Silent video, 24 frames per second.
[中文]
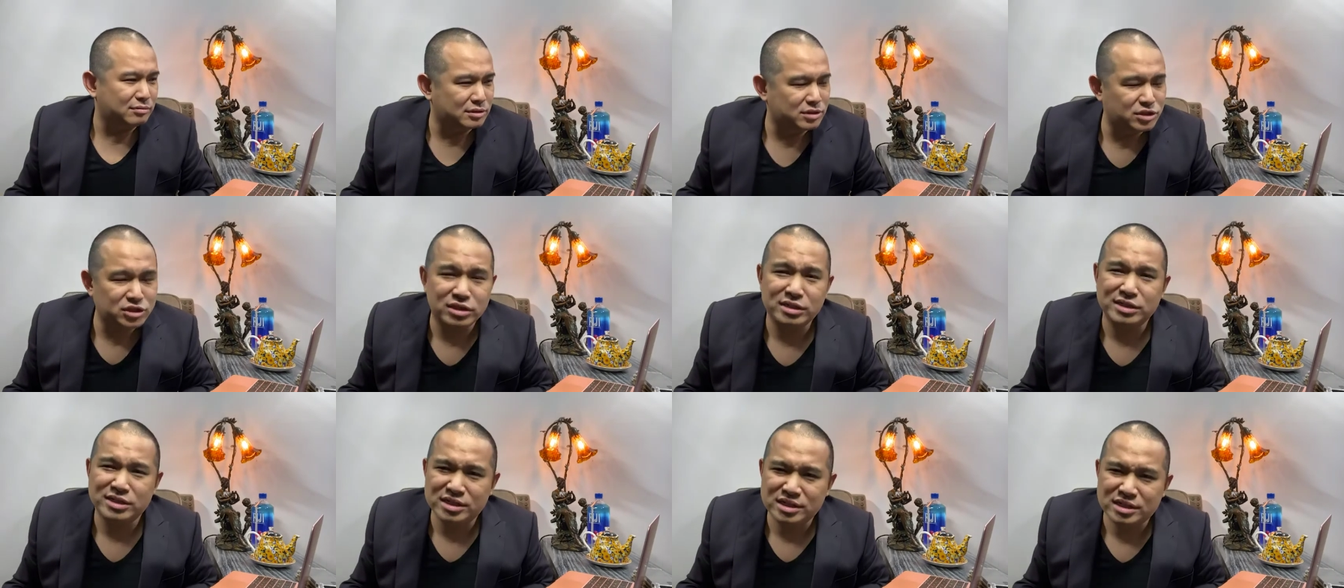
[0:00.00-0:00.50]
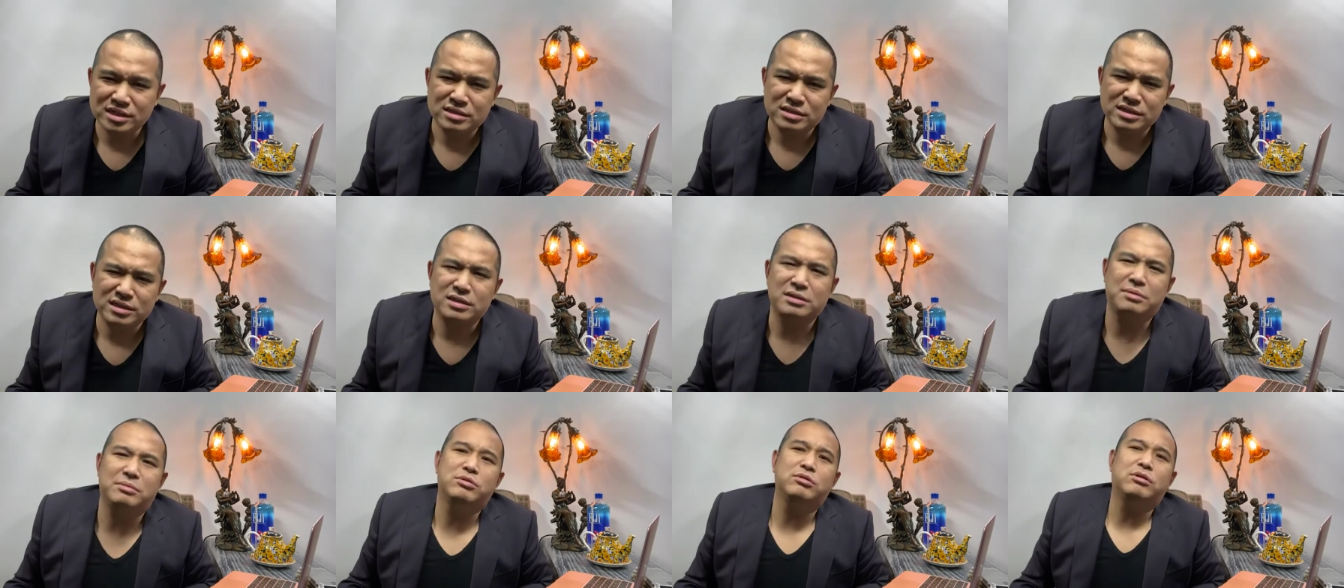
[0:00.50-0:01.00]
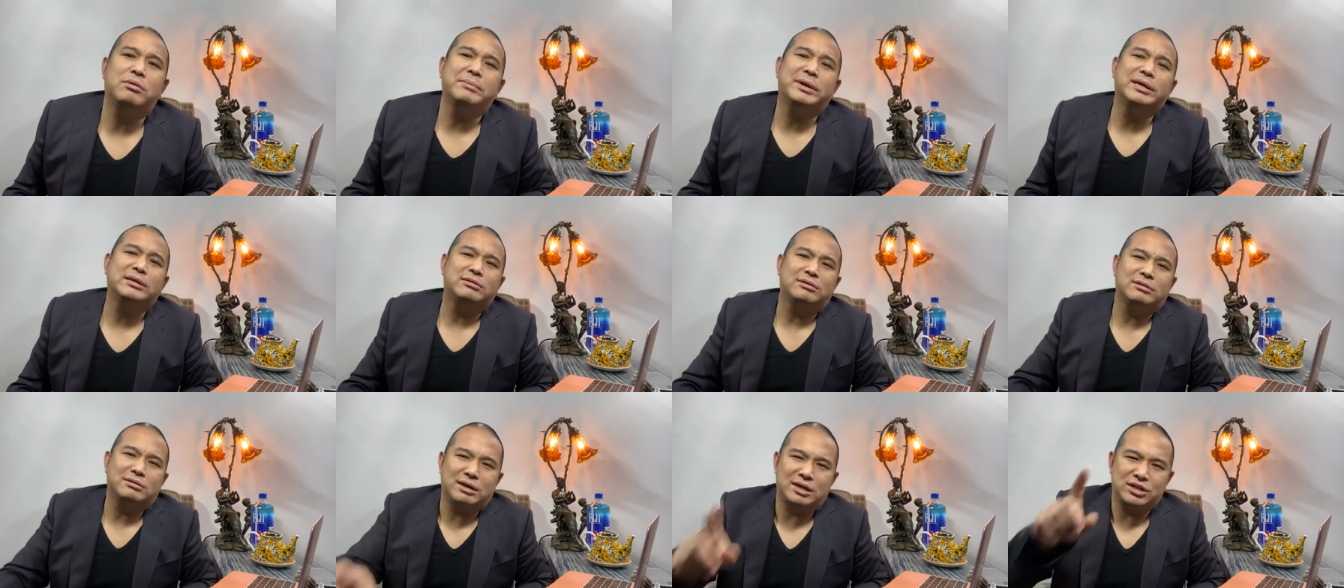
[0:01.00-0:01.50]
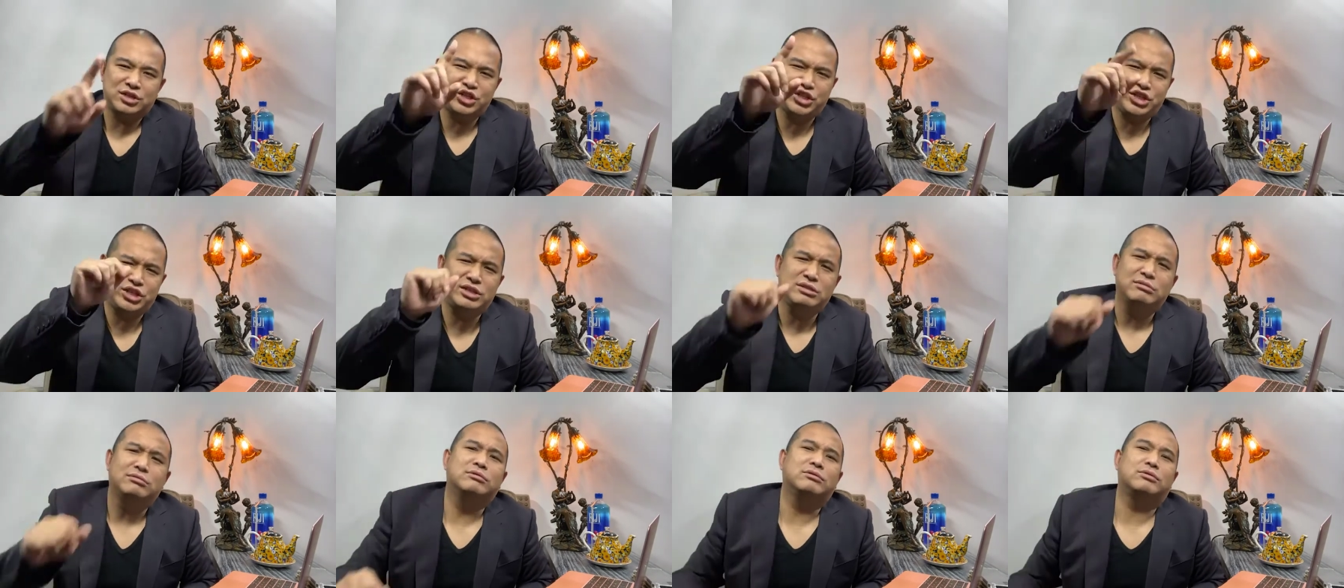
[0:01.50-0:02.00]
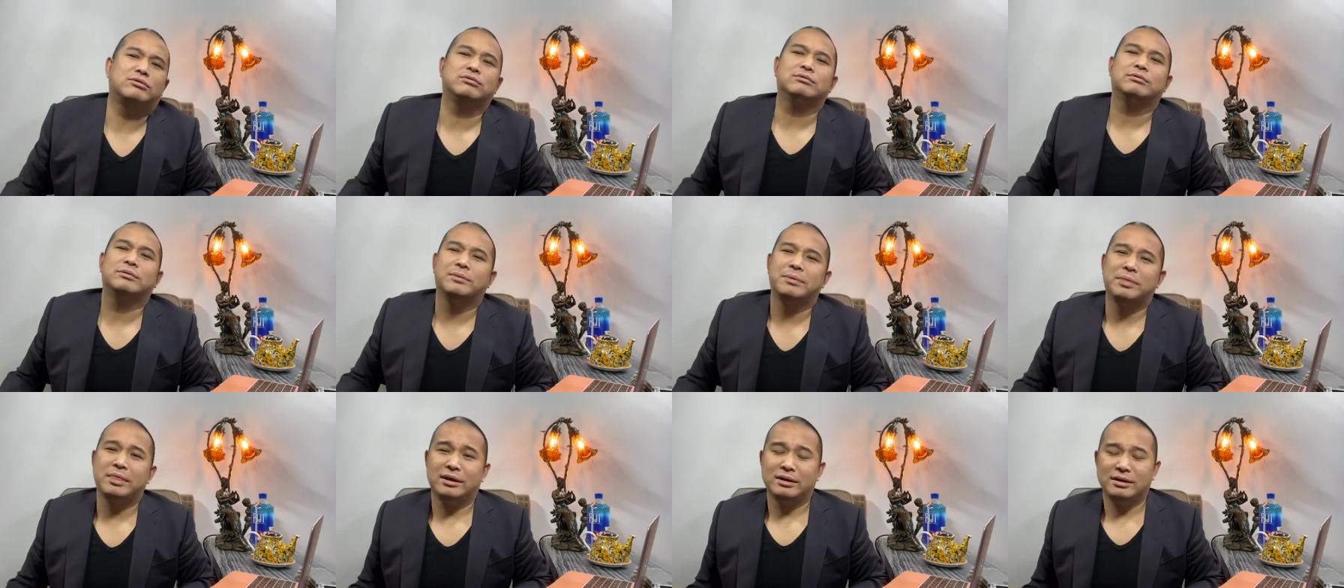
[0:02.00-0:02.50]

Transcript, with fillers: 我只记得如果没错的话七十五铢，